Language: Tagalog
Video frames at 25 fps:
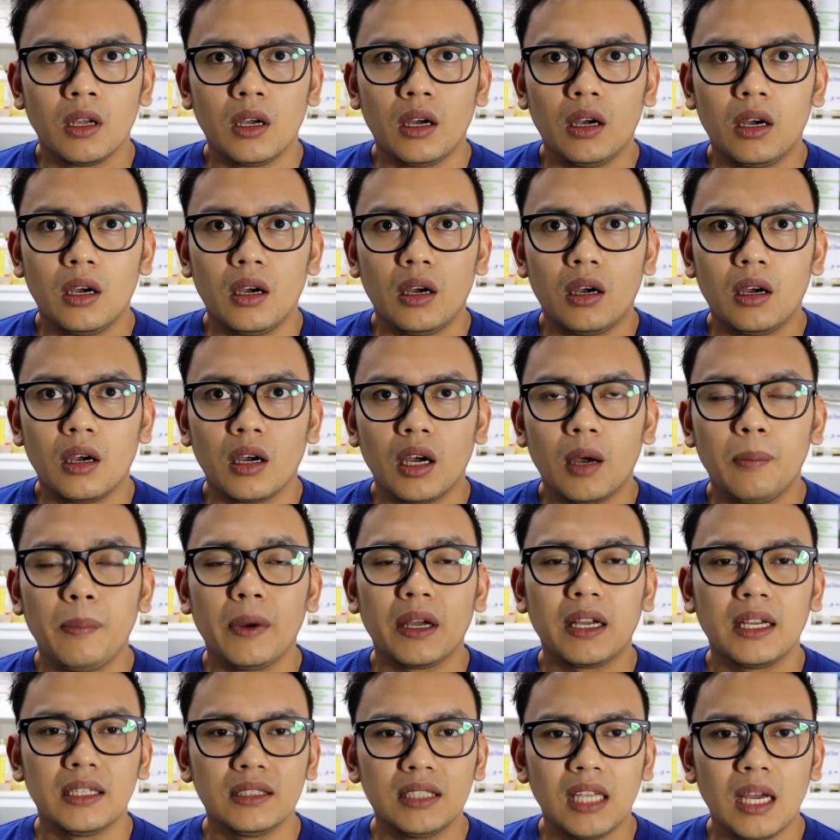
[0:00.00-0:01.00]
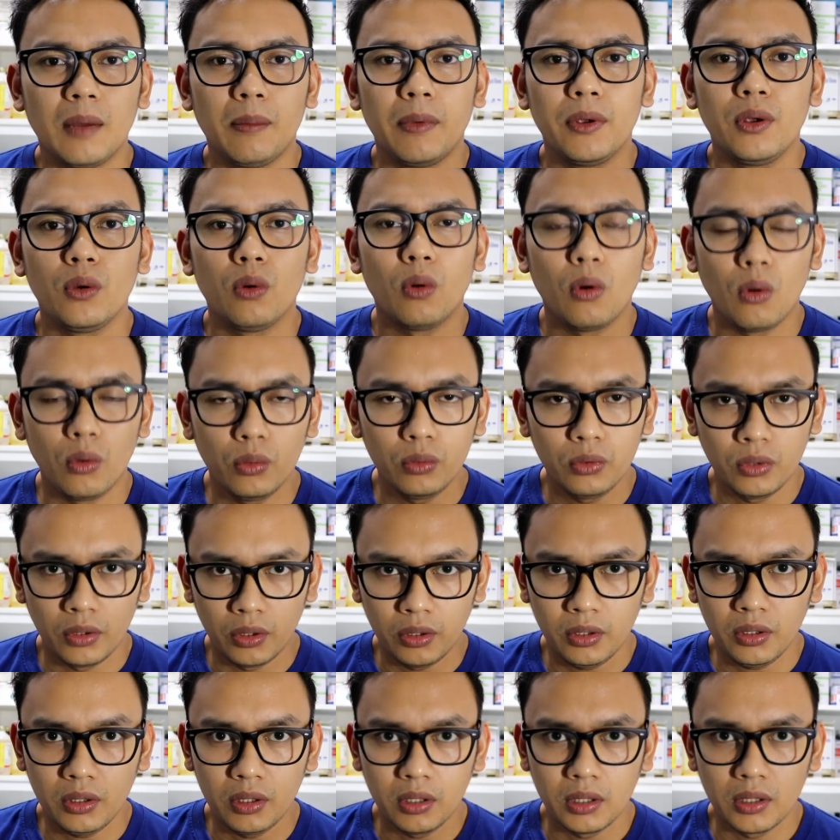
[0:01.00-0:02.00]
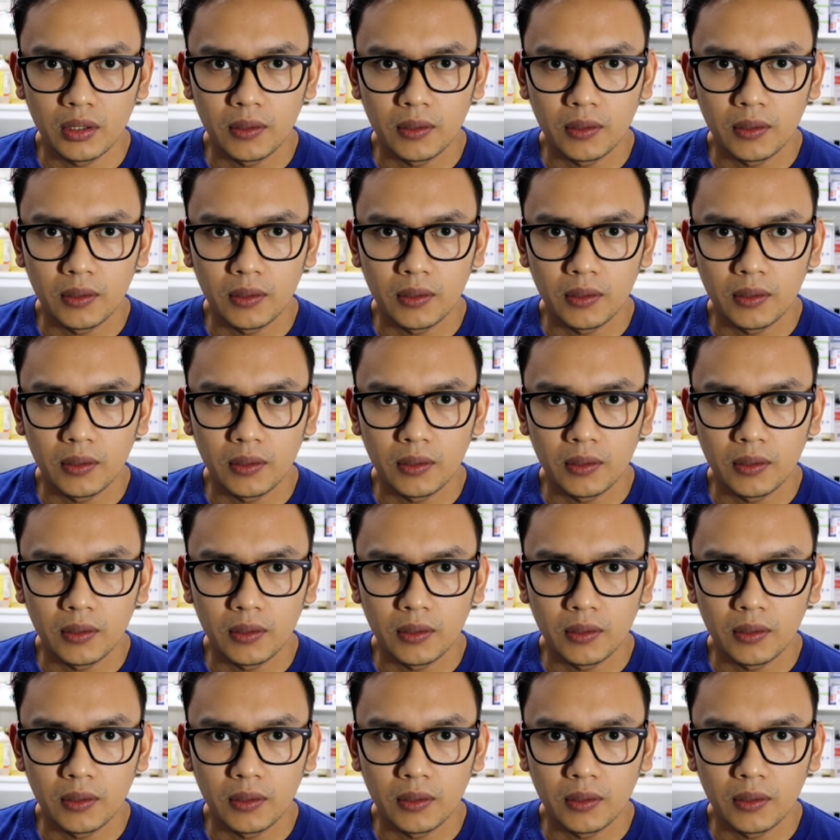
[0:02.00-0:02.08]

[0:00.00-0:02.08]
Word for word: uh, kapag kasama yung owner,